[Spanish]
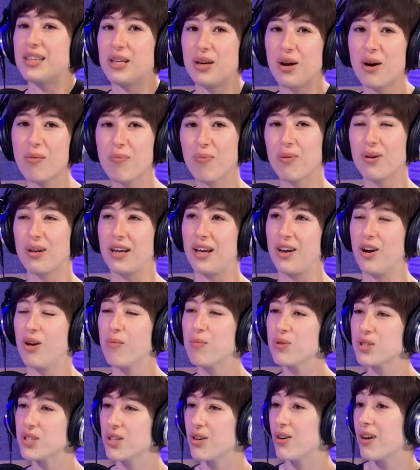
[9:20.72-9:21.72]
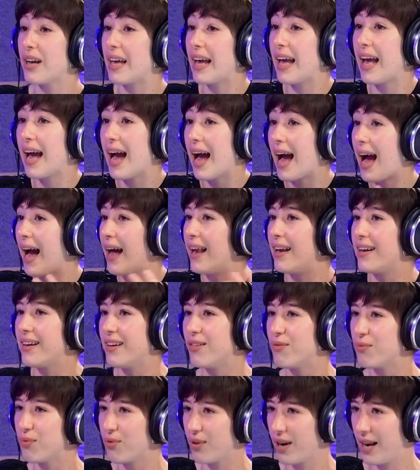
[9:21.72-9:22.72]
tío, ¿por qué no pusieron que
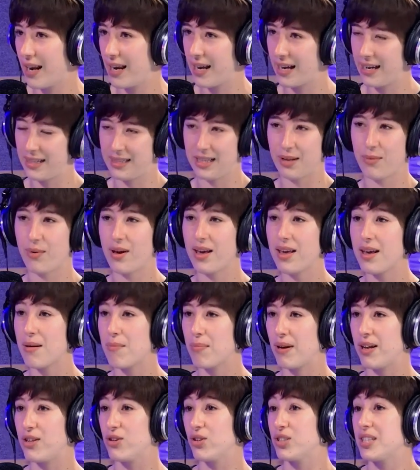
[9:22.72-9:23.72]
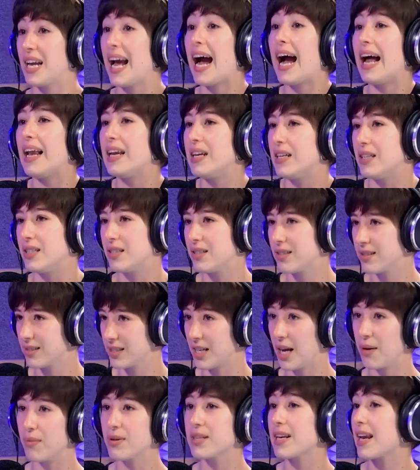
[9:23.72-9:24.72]
alguien fuera LGTBI? En plan, yo qué sé, Alice,
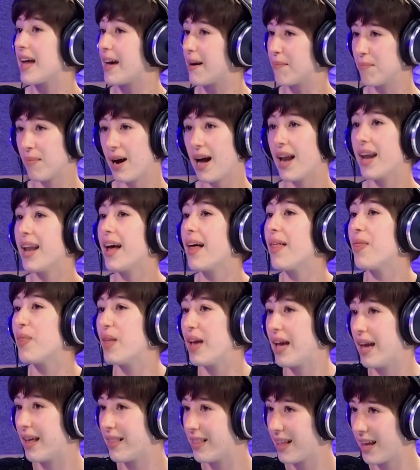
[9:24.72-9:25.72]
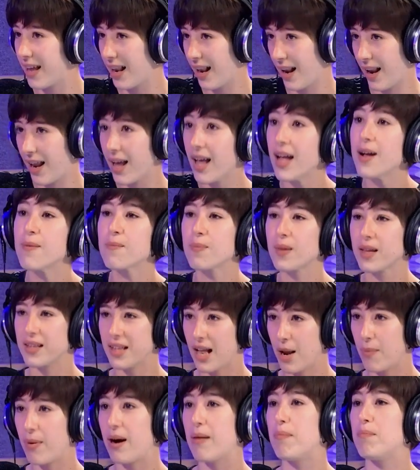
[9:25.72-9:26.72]
¿sabes? La hermana de, del,
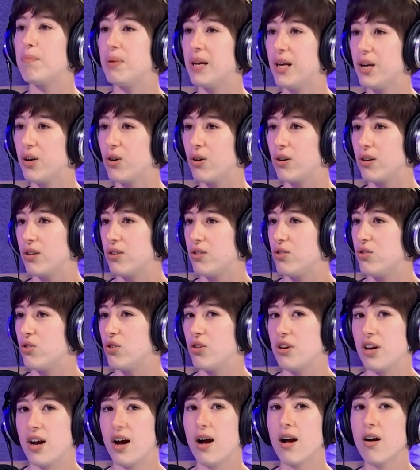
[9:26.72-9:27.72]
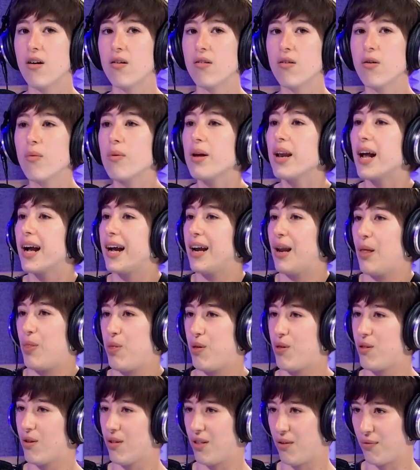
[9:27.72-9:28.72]
del vampiro. Yo ya hubiera
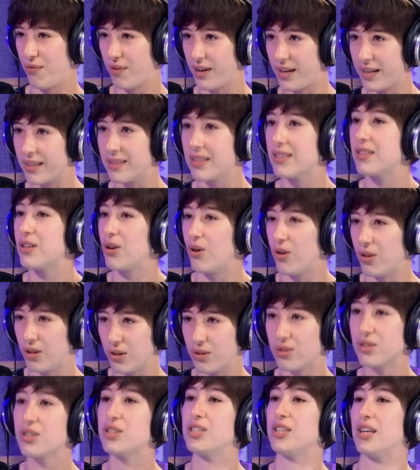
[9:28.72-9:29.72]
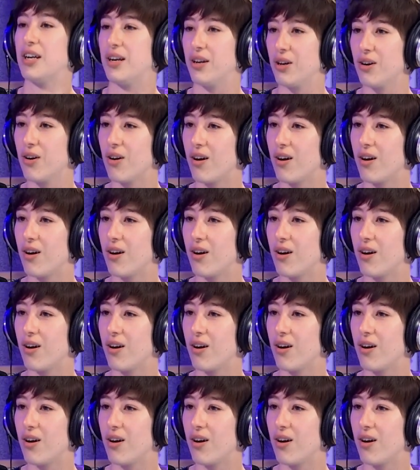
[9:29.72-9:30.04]
crecido diferente, te lo digo en serio. Sí,